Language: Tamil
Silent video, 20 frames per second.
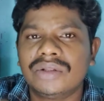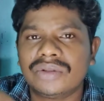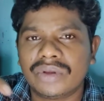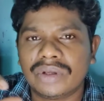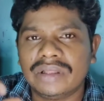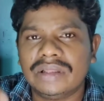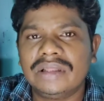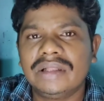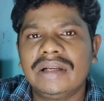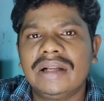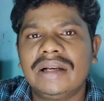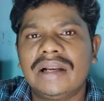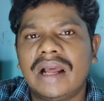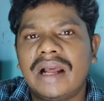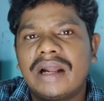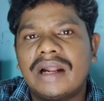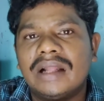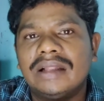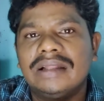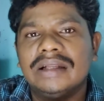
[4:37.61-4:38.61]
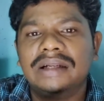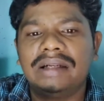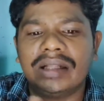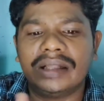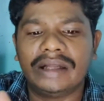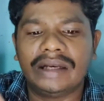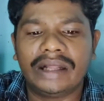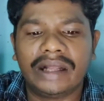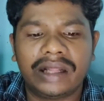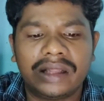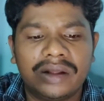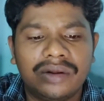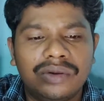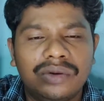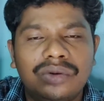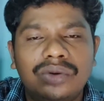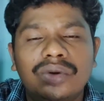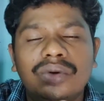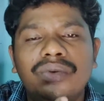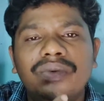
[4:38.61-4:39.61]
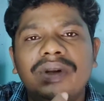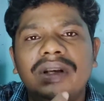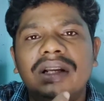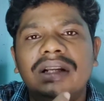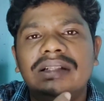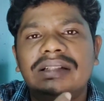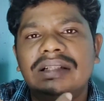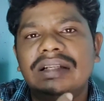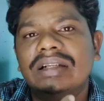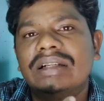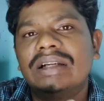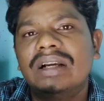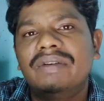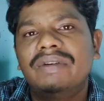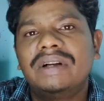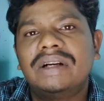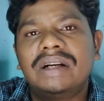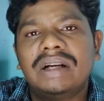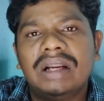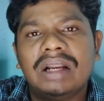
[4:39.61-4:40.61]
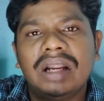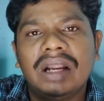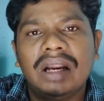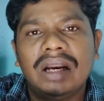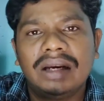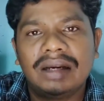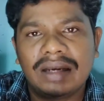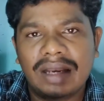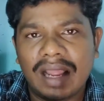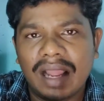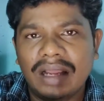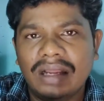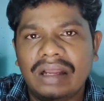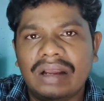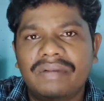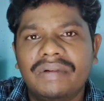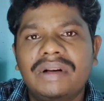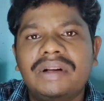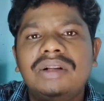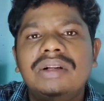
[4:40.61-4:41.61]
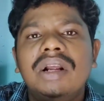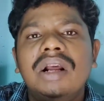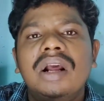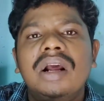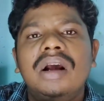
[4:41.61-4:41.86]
ஸோ இதில் நான் கற்றுக்கிட்டதில்லை அதாவது டூ வீலர் சீட் கவர் டேங்க் கவர்